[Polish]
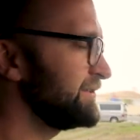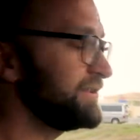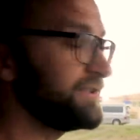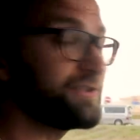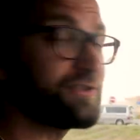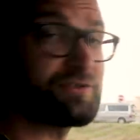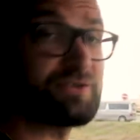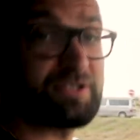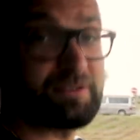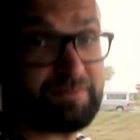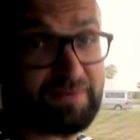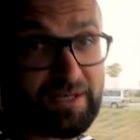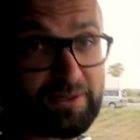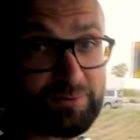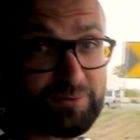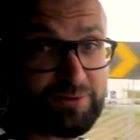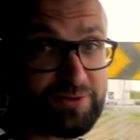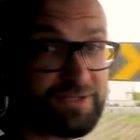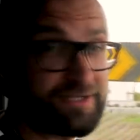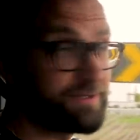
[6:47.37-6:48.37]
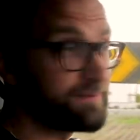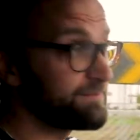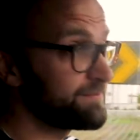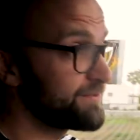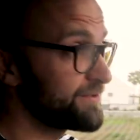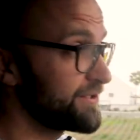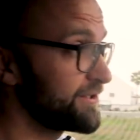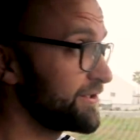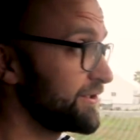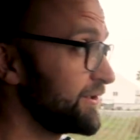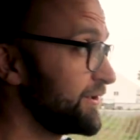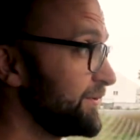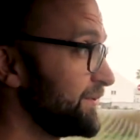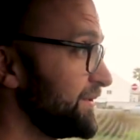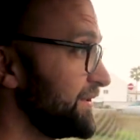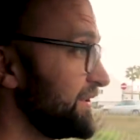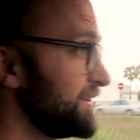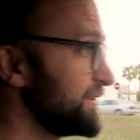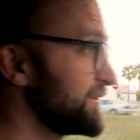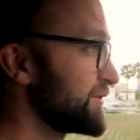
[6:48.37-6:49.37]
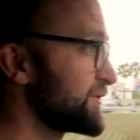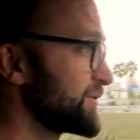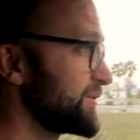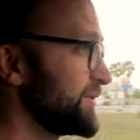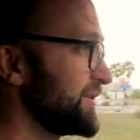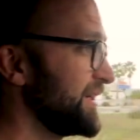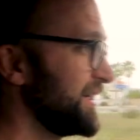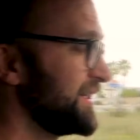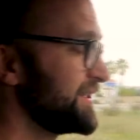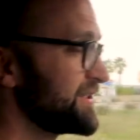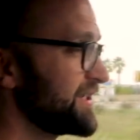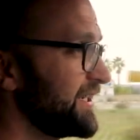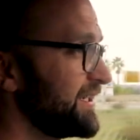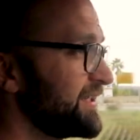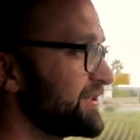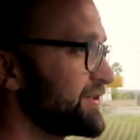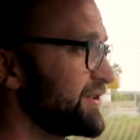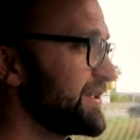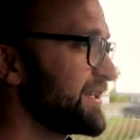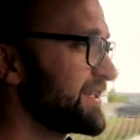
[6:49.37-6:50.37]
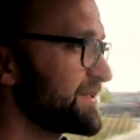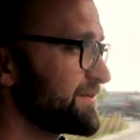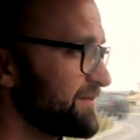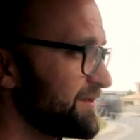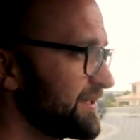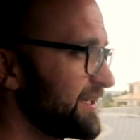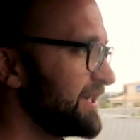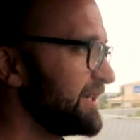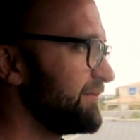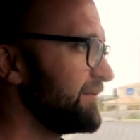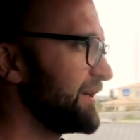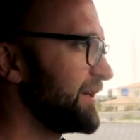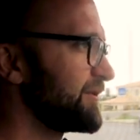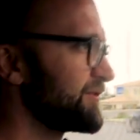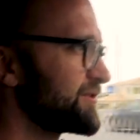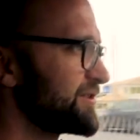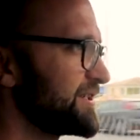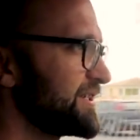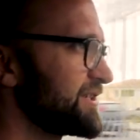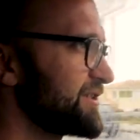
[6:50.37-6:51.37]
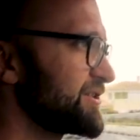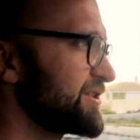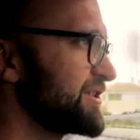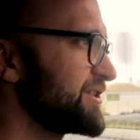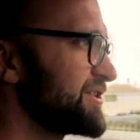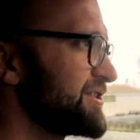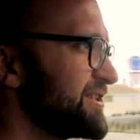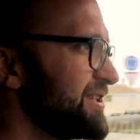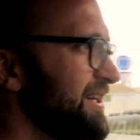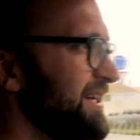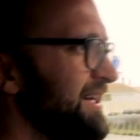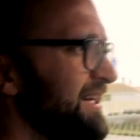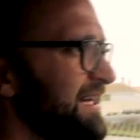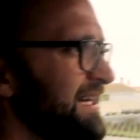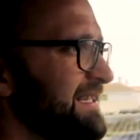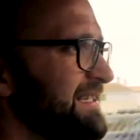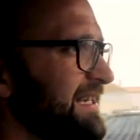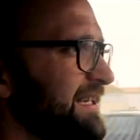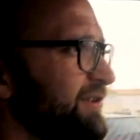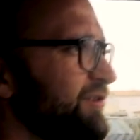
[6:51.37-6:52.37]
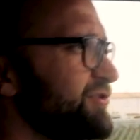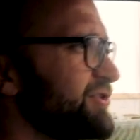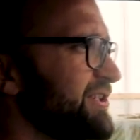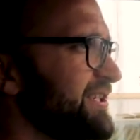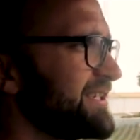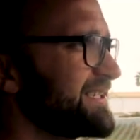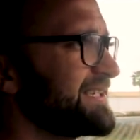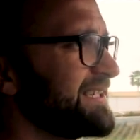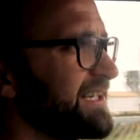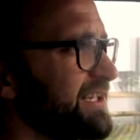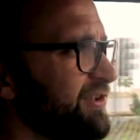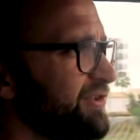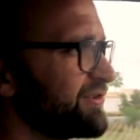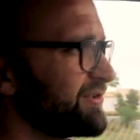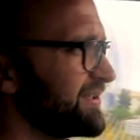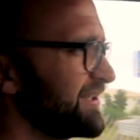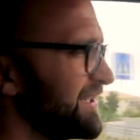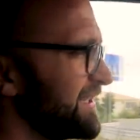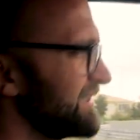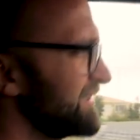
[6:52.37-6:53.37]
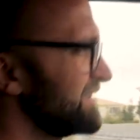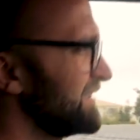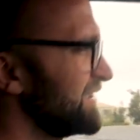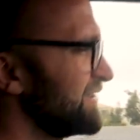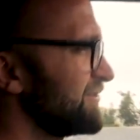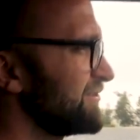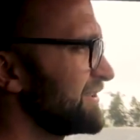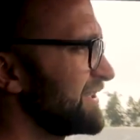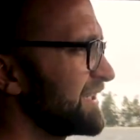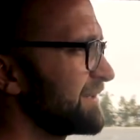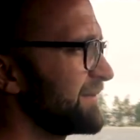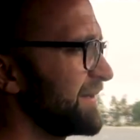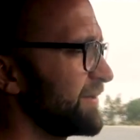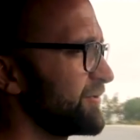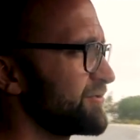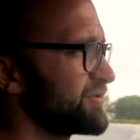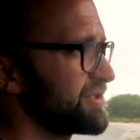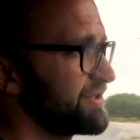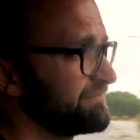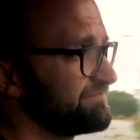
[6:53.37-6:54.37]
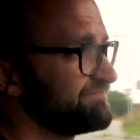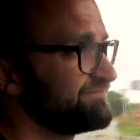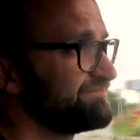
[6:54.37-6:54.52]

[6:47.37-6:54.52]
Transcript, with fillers: No i kotek miał czy przykro mi to słuchać, ale coraz mniej miał czy na szczęście. Najgorzej jest na rondach, na rondach miał czy